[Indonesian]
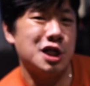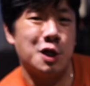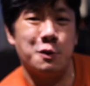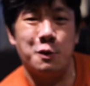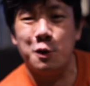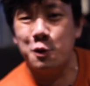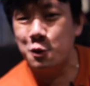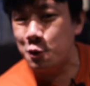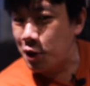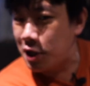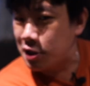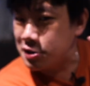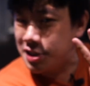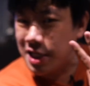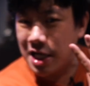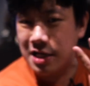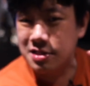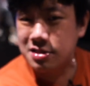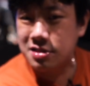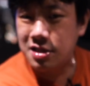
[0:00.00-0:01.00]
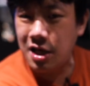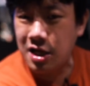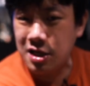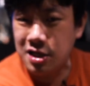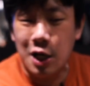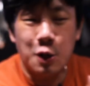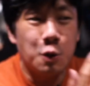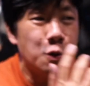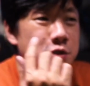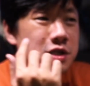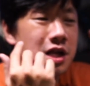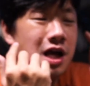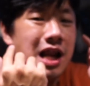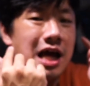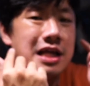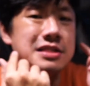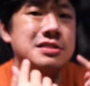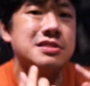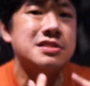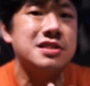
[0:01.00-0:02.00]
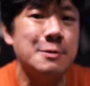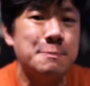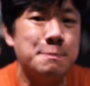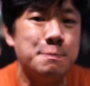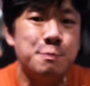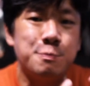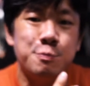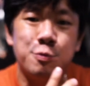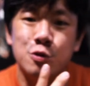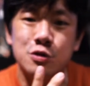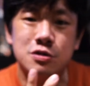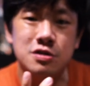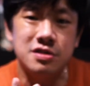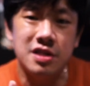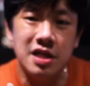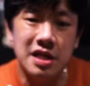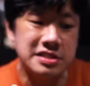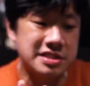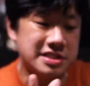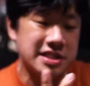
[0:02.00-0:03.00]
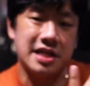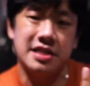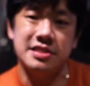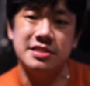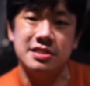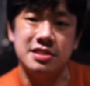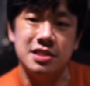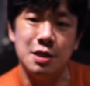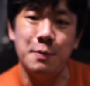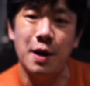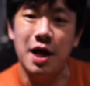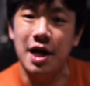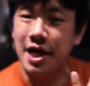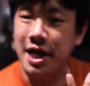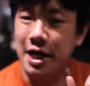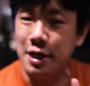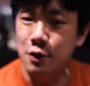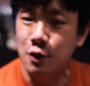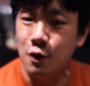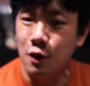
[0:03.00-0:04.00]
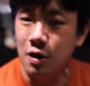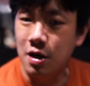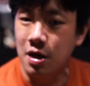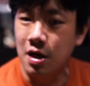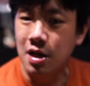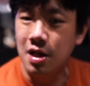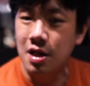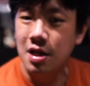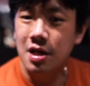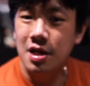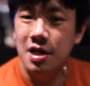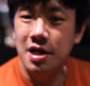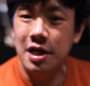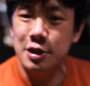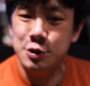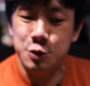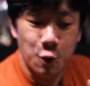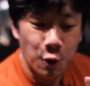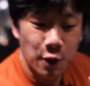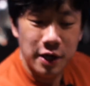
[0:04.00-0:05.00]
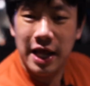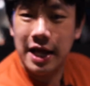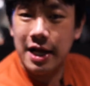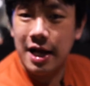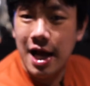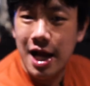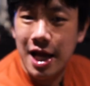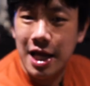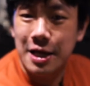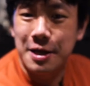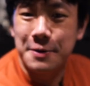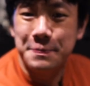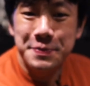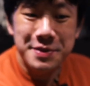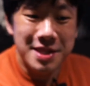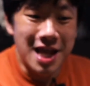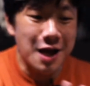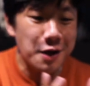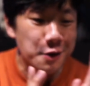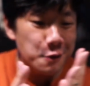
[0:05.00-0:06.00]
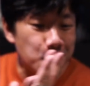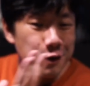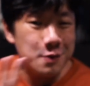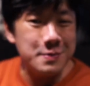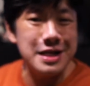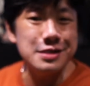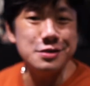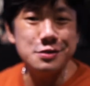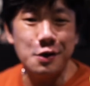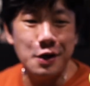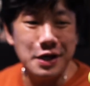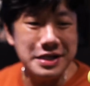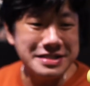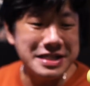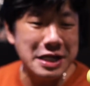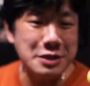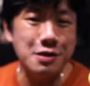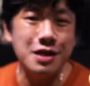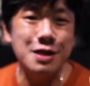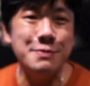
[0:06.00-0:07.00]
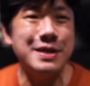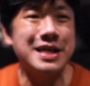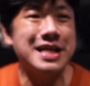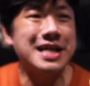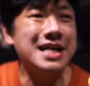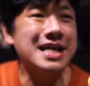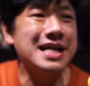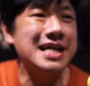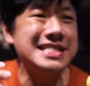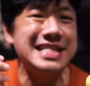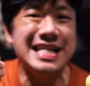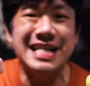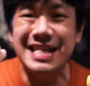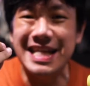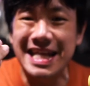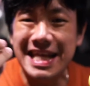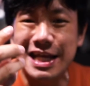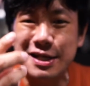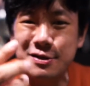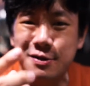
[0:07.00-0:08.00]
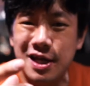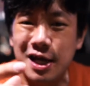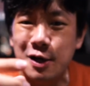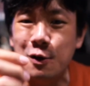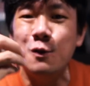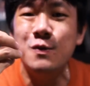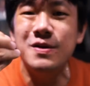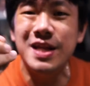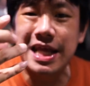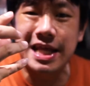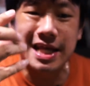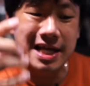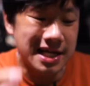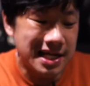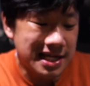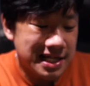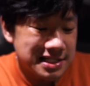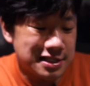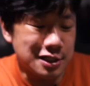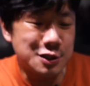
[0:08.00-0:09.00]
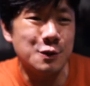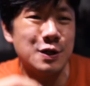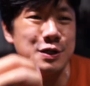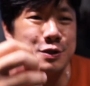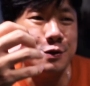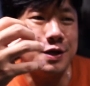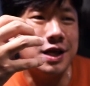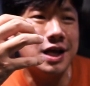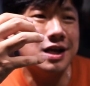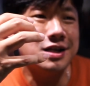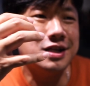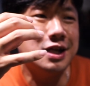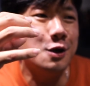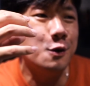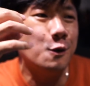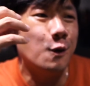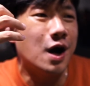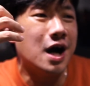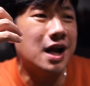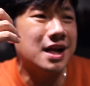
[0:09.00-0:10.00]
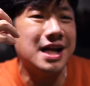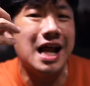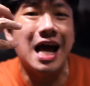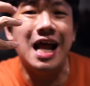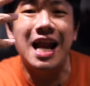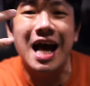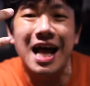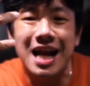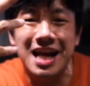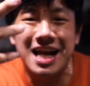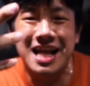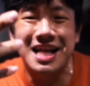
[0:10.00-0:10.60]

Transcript: cewek kudu yang cantik, dagunya lancip, putih, seksi, bakeno, ya sugoi dekai. Nah kalau urban toys dia tuh lebih ke nyeni gitu ya, unik. Sesuatu yang di luar nalar